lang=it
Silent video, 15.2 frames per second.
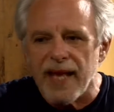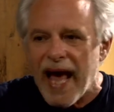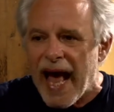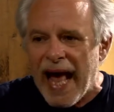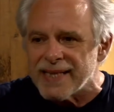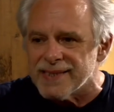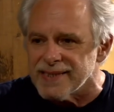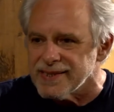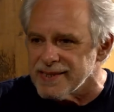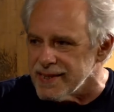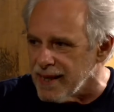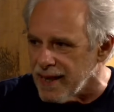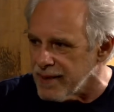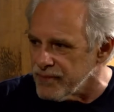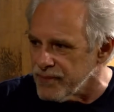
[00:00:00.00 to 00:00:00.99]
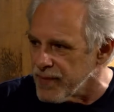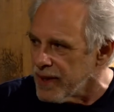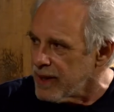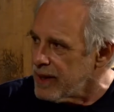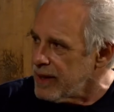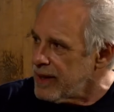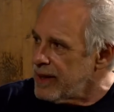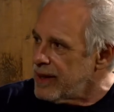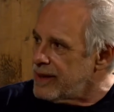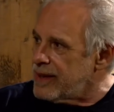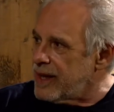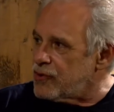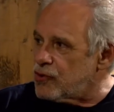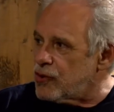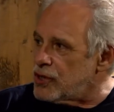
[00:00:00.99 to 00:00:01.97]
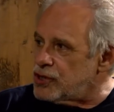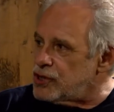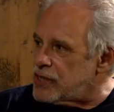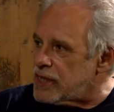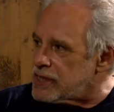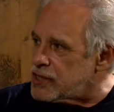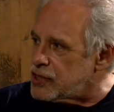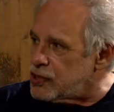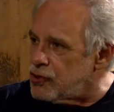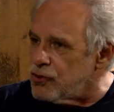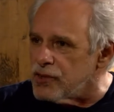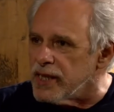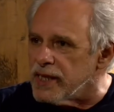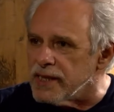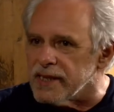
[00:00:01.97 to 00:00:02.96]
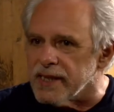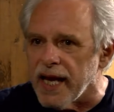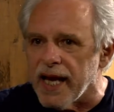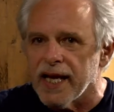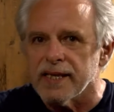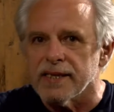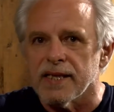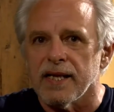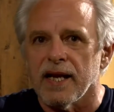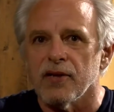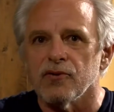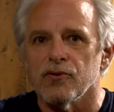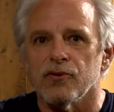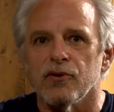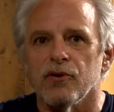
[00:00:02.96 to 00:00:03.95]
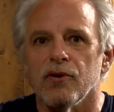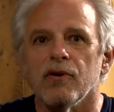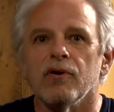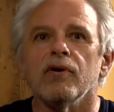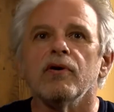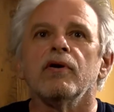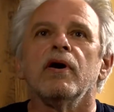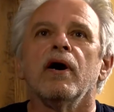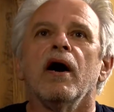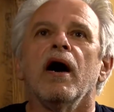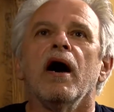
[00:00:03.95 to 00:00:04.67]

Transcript: ansia, la loro agitazione interna, la loro